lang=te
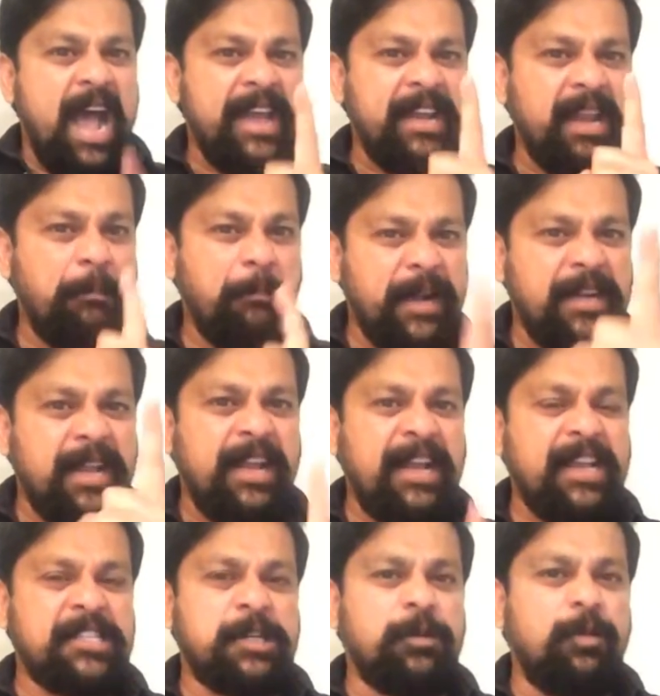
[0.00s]
ఆయన పడ్డ
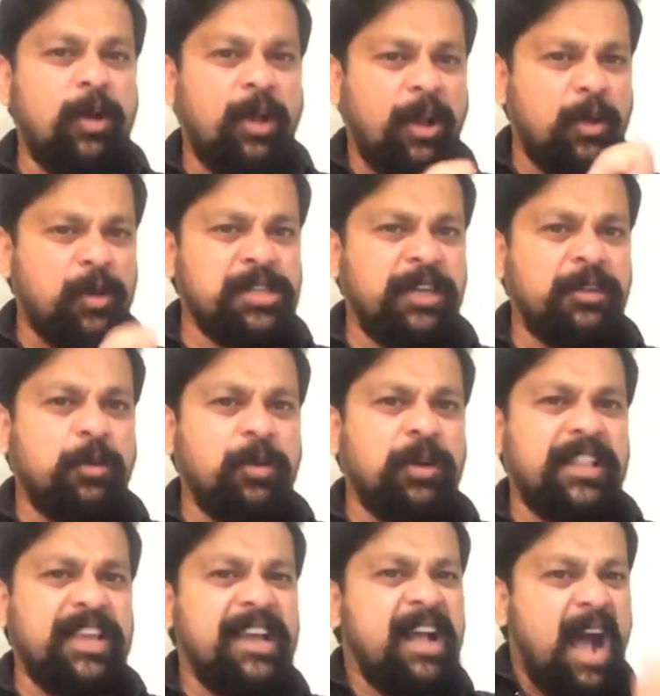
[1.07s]
కష్టం ఒక్కరోజు
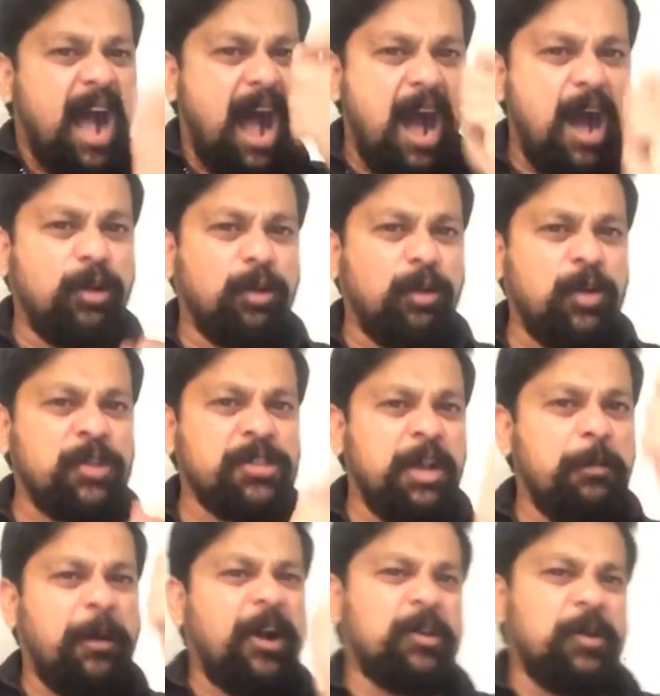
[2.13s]
అనుకున్నది ఆరు రోజుల
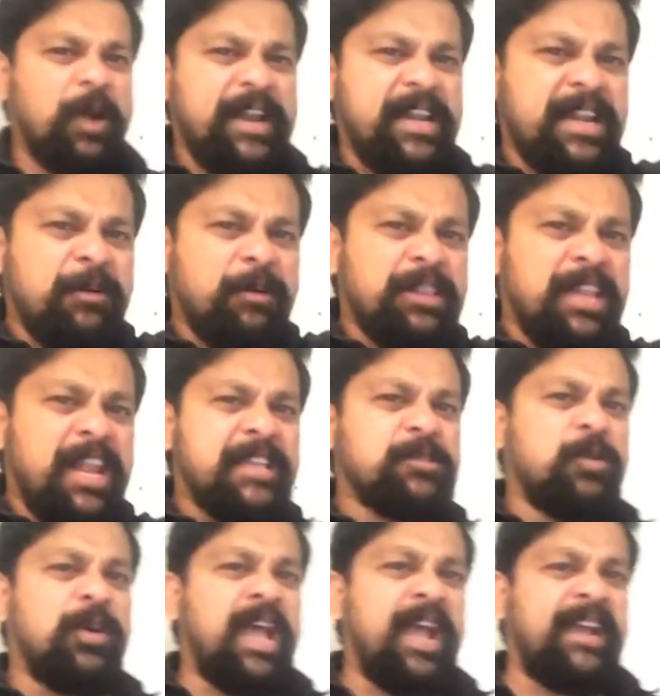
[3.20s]
పాటు అన్ని
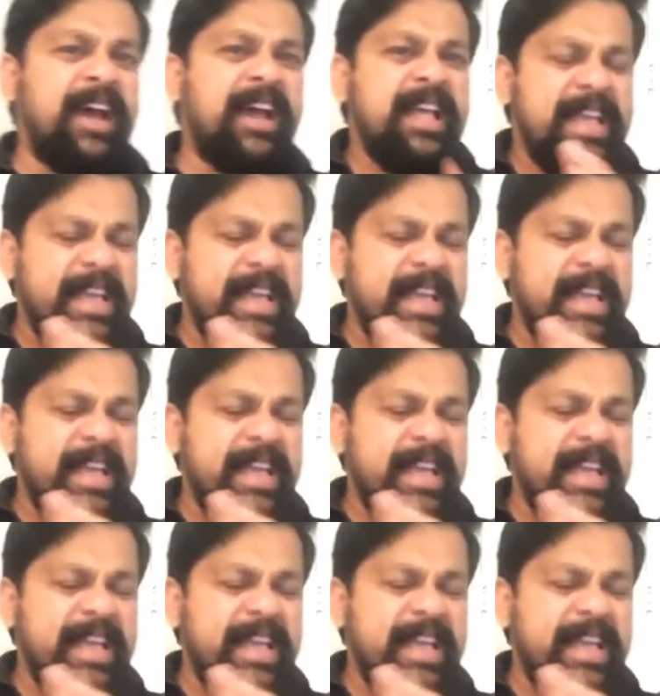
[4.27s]
వదిలేసుకొని ఆయన